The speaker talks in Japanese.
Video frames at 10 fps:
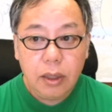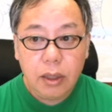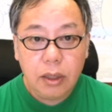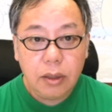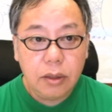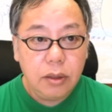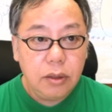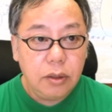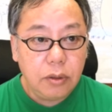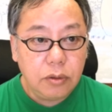で
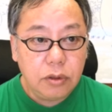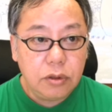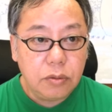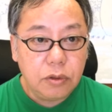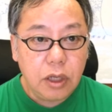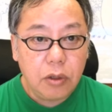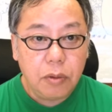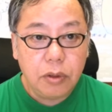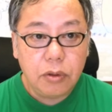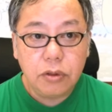は本日も最
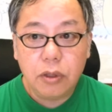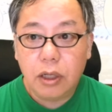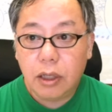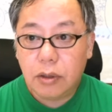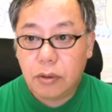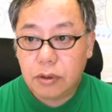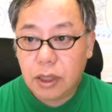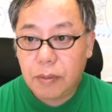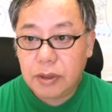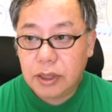後までご視聴ありがとうご
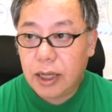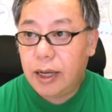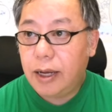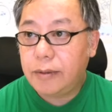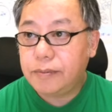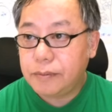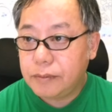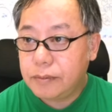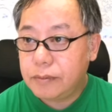ざいました。